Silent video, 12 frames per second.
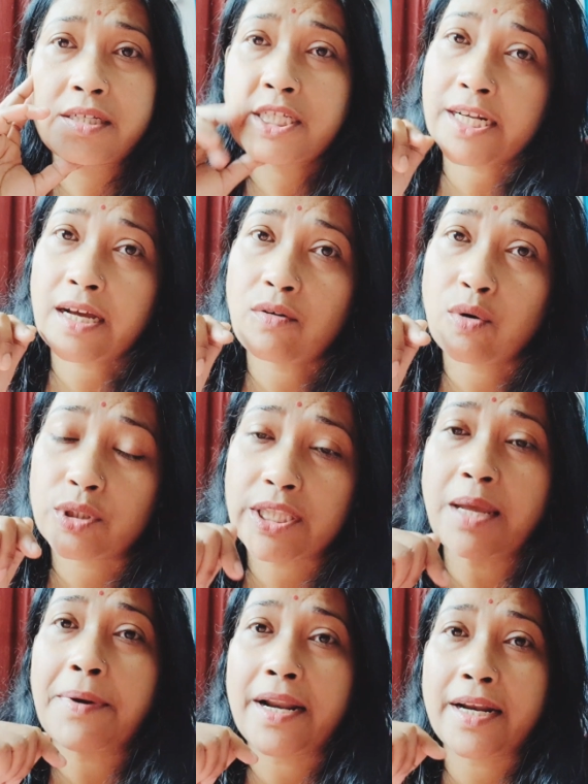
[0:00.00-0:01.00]
সেটা
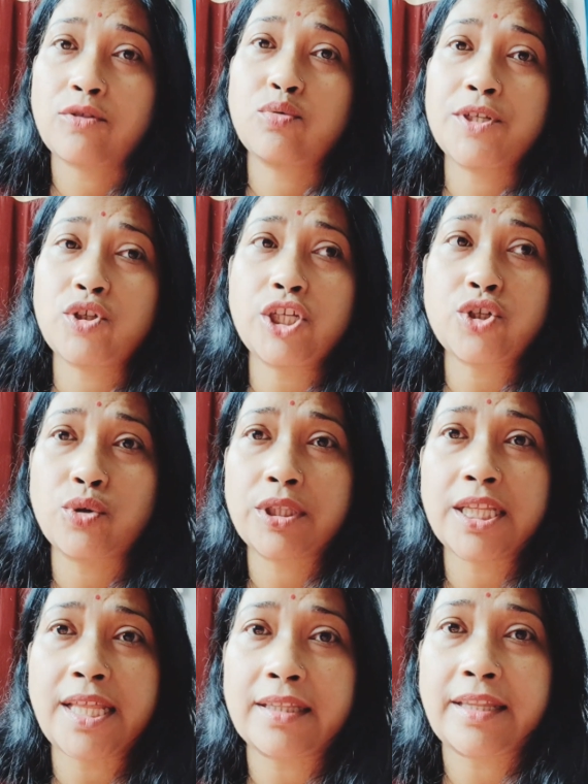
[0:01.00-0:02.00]
হতেই পারে না তুমি যদি
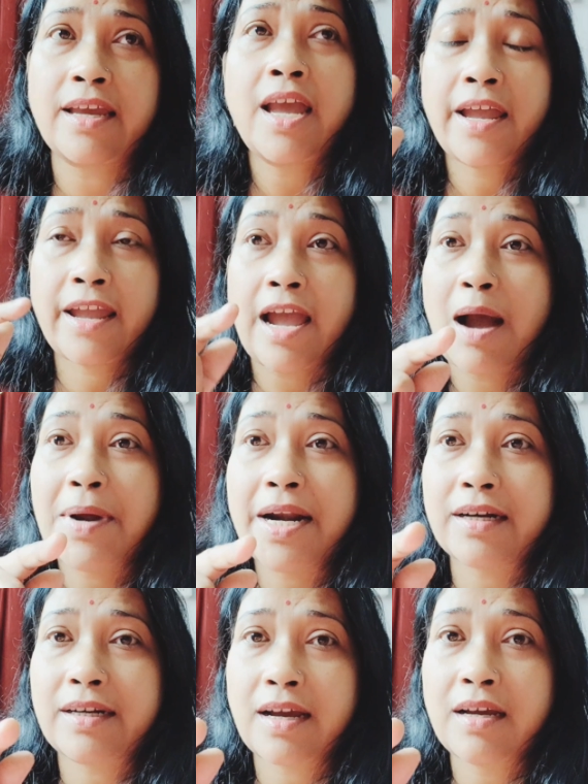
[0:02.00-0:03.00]
সত্যি থাকতে হ্যাঁ আমার
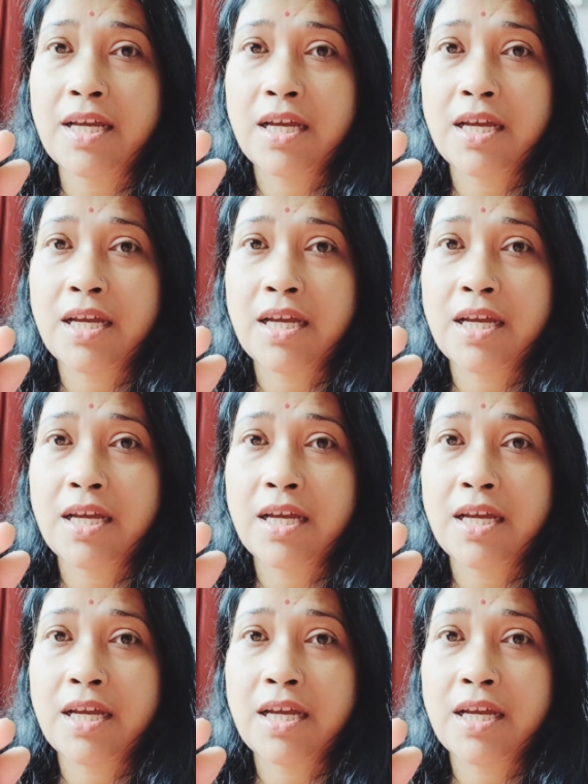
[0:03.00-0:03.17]
একটা